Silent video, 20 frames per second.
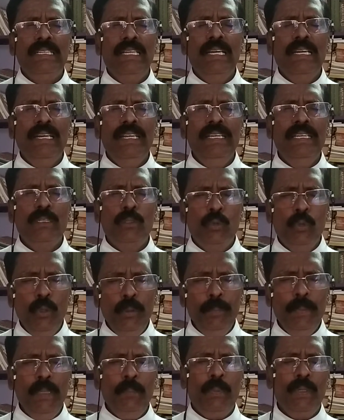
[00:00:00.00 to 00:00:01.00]
எங்களை
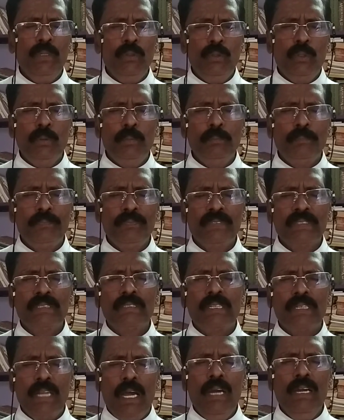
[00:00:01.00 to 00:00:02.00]
தூய்மைப்படுத்தும்
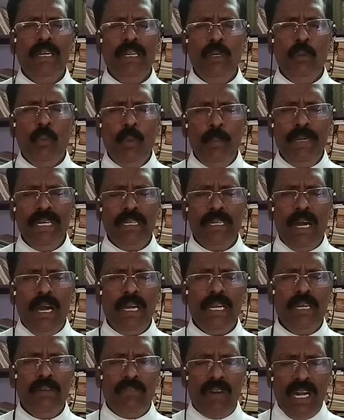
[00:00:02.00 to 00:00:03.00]
நாங்கள்
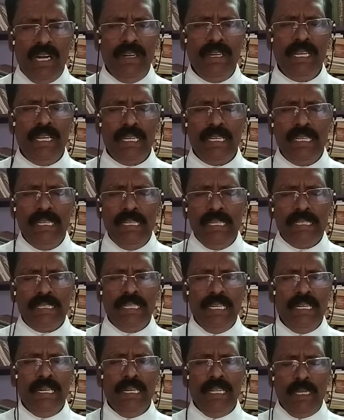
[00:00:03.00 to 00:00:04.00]
உமக்காக வாழ
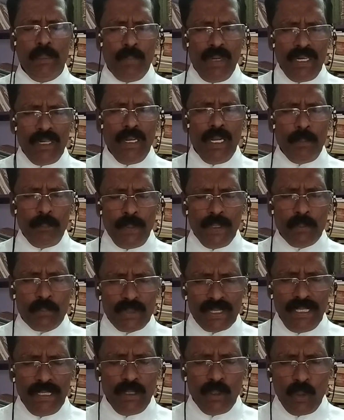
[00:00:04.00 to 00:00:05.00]
எங்களை மறு அர்ப்பணம்
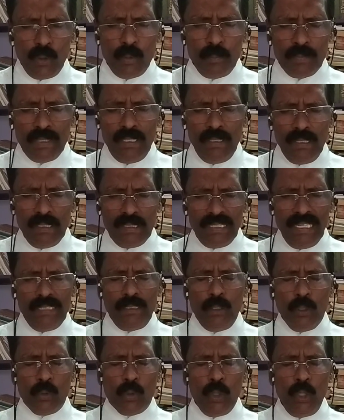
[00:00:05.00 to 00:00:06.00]
செய்கிறோம்
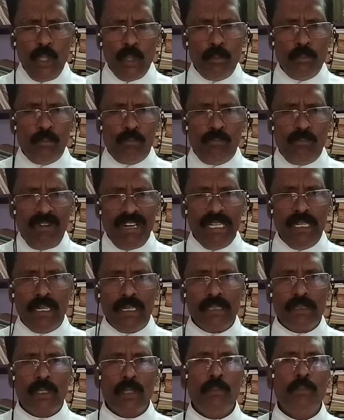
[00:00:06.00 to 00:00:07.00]
ஏற்றுக்கொள்ளும் வழி
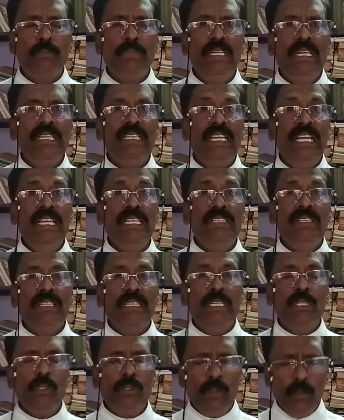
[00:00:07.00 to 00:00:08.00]
நடத்தும் இயேசு
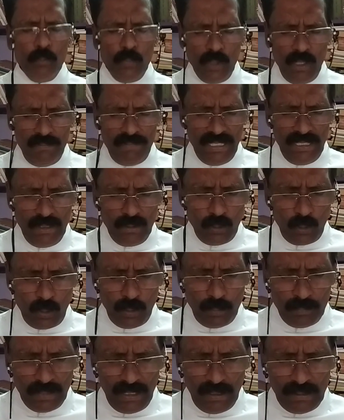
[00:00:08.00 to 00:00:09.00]
கிறிஸ்து மூலம்
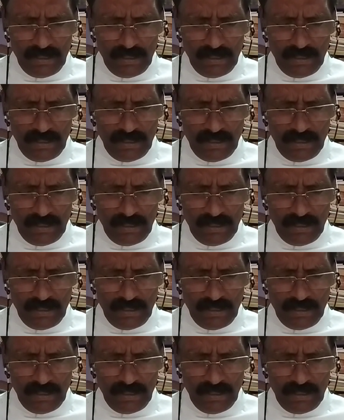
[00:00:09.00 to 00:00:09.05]
வேண்டுகிறோம்